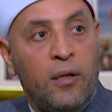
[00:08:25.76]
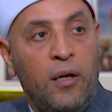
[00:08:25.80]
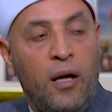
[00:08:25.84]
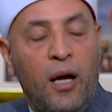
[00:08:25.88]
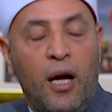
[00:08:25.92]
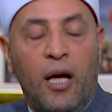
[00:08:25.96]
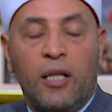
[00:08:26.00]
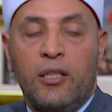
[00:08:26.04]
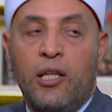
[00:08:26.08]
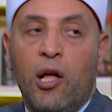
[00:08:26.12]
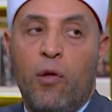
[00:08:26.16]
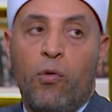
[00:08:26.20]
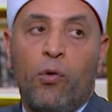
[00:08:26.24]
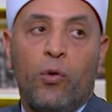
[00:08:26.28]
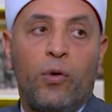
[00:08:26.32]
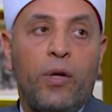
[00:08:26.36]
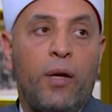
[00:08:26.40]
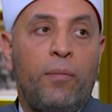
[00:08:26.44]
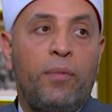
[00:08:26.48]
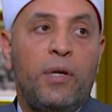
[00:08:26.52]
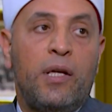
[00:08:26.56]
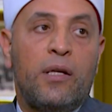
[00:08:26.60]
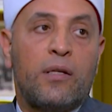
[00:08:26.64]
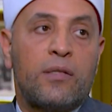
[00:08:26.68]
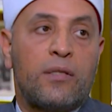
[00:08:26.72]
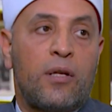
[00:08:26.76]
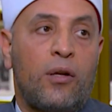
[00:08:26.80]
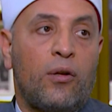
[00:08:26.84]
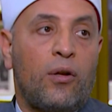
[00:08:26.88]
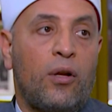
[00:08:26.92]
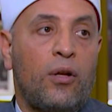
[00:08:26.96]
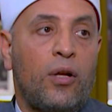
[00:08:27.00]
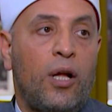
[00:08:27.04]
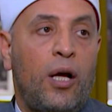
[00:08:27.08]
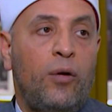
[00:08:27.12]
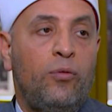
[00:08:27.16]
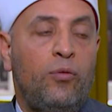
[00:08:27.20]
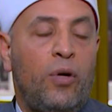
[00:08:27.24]
حديث النبي صلى
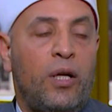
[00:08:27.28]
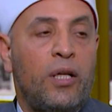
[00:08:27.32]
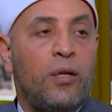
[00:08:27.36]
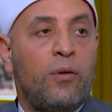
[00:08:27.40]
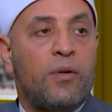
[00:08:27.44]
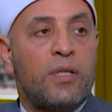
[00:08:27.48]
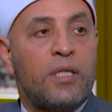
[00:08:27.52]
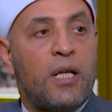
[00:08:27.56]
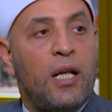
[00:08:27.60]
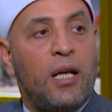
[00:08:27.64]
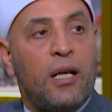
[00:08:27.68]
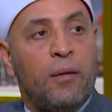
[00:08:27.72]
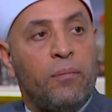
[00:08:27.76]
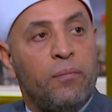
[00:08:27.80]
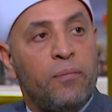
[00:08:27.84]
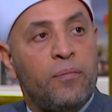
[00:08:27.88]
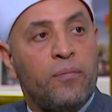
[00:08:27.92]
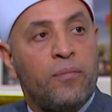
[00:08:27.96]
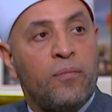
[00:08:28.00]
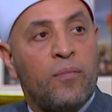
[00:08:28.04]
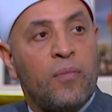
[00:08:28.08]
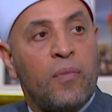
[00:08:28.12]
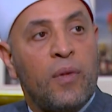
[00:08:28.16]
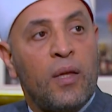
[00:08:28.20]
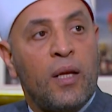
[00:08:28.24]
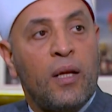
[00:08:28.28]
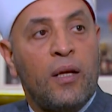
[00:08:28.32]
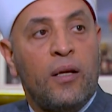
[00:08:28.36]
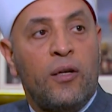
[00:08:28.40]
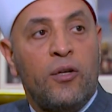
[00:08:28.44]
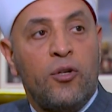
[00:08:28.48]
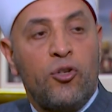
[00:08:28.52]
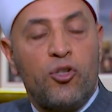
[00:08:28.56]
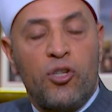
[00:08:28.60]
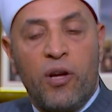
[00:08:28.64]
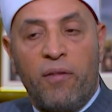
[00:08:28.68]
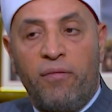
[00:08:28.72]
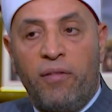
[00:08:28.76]
الله عليه وسلم
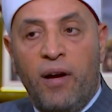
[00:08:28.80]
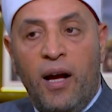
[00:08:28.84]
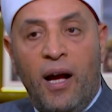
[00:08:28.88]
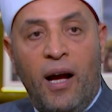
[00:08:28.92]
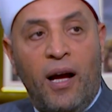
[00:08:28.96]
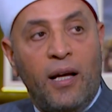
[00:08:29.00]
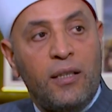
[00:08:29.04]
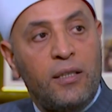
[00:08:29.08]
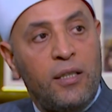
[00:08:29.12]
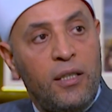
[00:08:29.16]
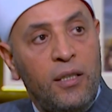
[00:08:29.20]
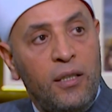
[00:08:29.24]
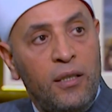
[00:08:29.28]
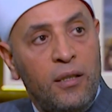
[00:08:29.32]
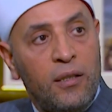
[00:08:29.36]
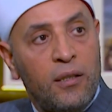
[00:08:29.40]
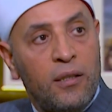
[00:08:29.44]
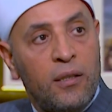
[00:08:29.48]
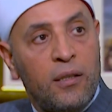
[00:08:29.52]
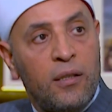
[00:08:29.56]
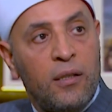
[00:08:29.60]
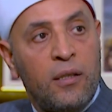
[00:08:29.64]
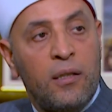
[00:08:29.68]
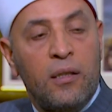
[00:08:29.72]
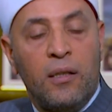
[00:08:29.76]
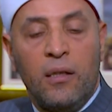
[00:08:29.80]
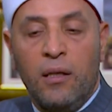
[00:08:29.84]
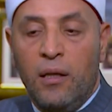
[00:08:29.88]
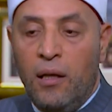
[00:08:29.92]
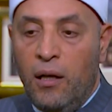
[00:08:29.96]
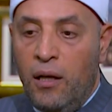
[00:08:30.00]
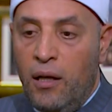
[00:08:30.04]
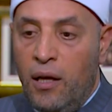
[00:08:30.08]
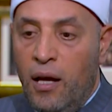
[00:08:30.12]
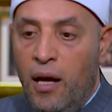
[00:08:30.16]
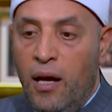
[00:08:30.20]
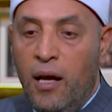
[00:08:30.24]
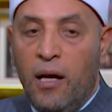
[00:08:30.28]
شفاعتي
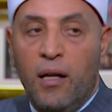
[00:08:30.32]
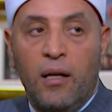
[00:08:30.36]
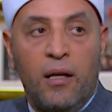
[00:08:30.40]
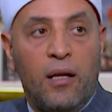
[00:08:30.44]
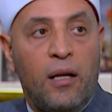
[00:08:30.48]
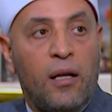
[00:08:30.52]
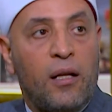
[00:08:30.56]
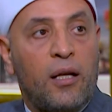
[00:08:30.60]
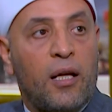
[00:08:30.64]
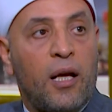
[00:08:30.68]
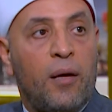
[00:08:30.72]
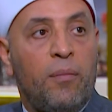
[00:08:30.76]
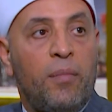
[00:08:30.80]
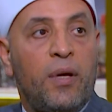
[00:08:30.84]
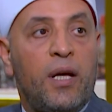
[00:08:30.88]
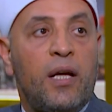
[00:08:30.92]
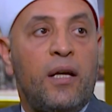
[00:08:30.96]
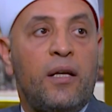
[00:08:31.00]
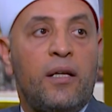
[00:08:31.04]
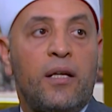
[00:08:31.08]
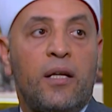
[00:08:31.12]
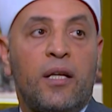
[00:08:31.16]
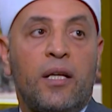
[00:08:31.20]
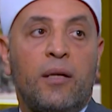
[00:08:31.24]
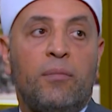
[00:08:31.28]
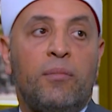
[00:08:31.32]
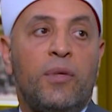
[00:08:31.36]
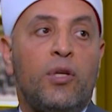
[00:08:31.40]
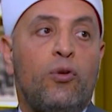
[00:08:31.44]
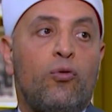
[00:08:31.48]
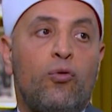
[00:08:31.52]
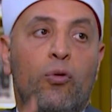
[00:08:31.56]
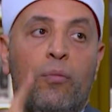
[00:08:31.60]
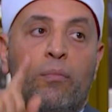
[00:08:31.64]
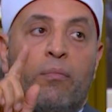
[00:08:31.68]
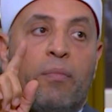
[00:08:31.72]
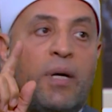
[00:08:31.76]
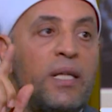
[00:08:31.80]
لأهل الكبائر من
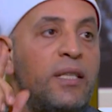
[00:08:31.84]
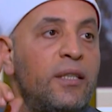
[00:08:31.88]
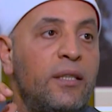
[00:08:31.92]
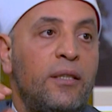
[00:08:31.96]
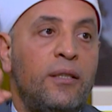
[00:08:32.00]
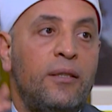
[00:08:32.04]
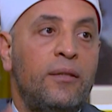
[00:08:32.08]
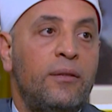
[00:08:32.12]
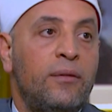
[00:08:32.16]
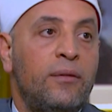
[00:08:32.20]
أمتي